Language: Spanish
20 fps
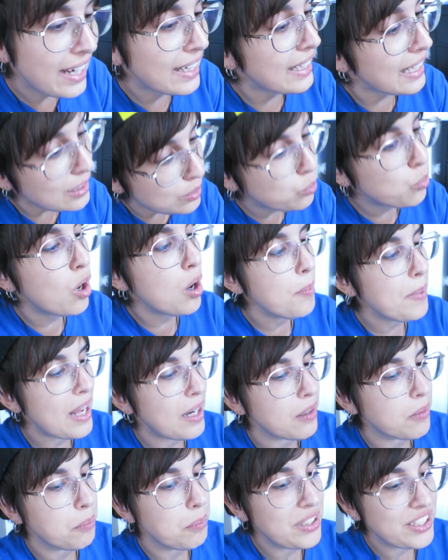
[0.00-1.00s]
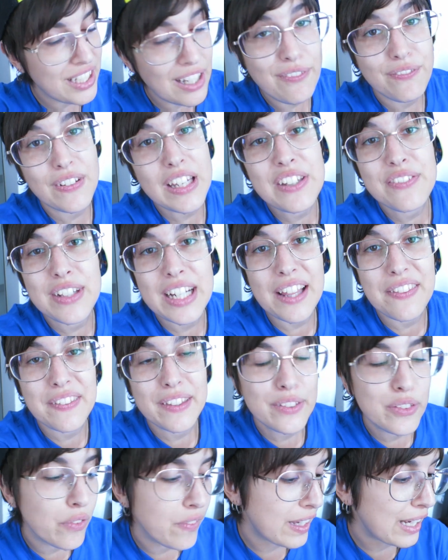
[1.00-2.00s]
y a Catwoman. Michelle Pfeiffer
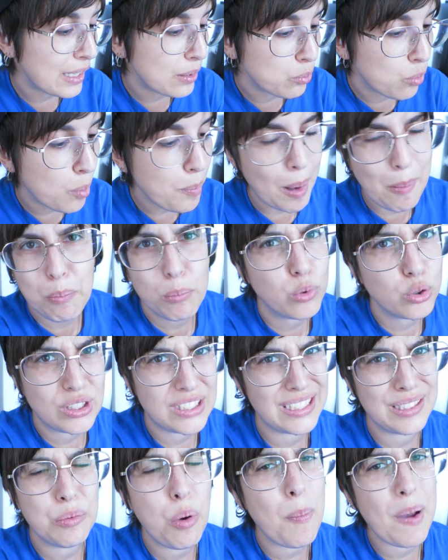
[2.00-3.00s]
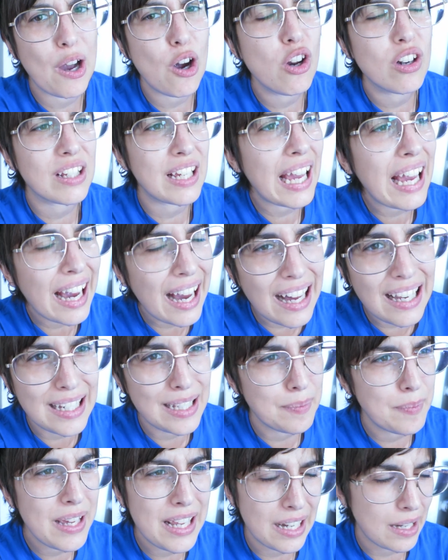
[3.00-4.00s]
haciendo de Catwoman muchísimo mejor que
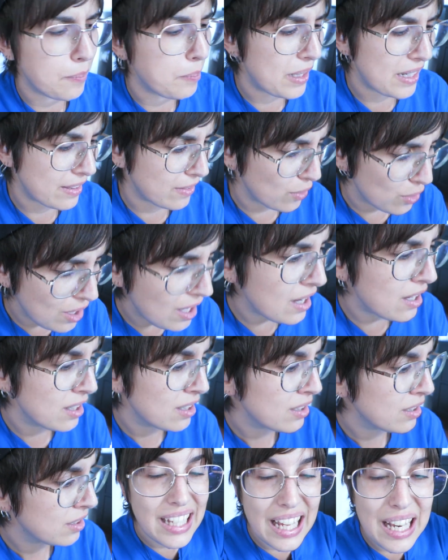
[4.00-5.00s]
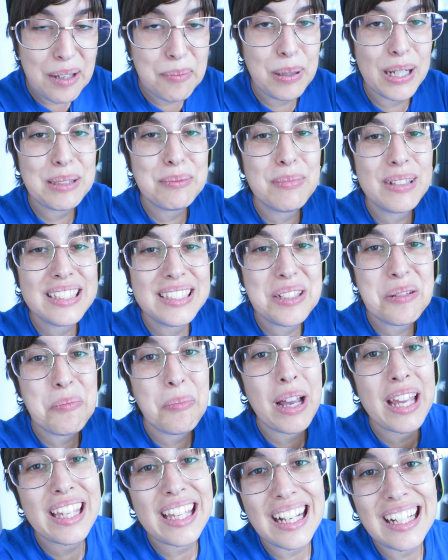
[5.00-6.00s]
Halle Berry, perdona. El Batman de
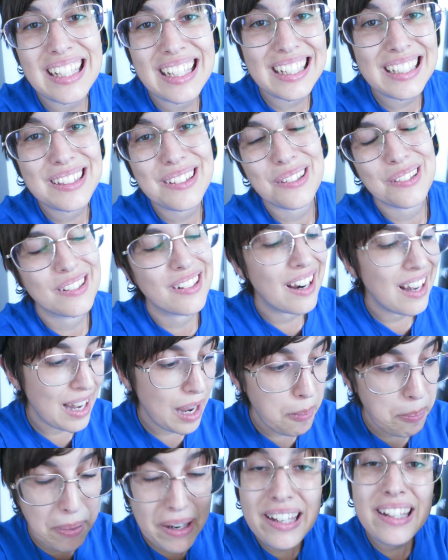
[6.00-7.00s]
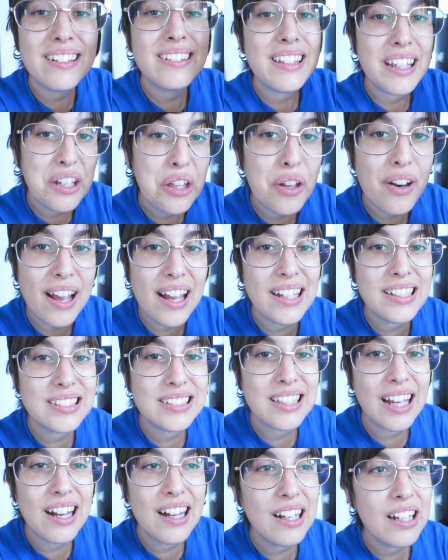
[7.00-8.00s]
Michael Keaton. La peli anterior a
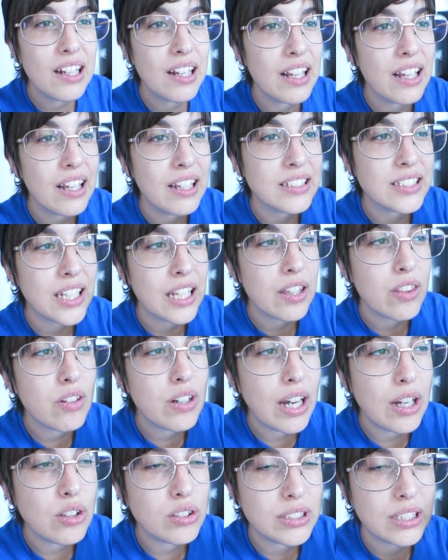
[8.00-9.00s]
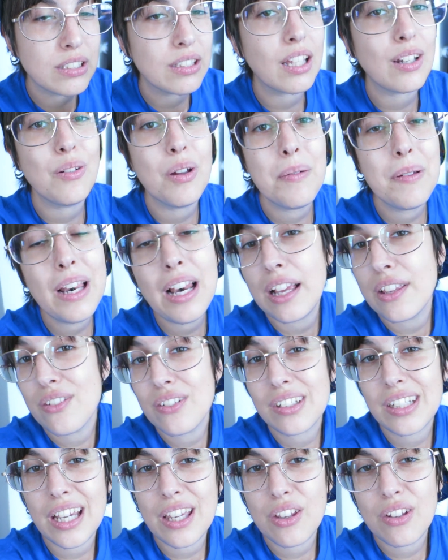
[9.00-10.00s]
esta eh, se hizo en el 89, el
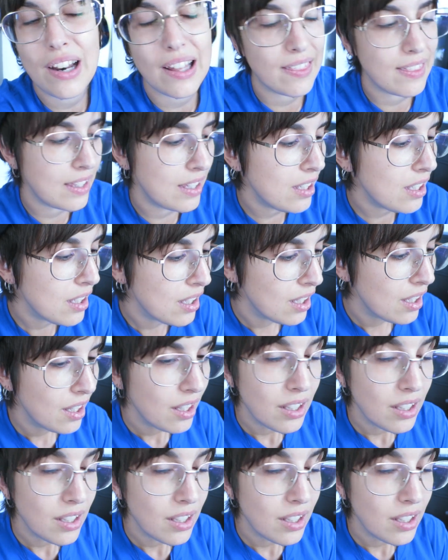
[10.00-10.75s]
año en que yo nací.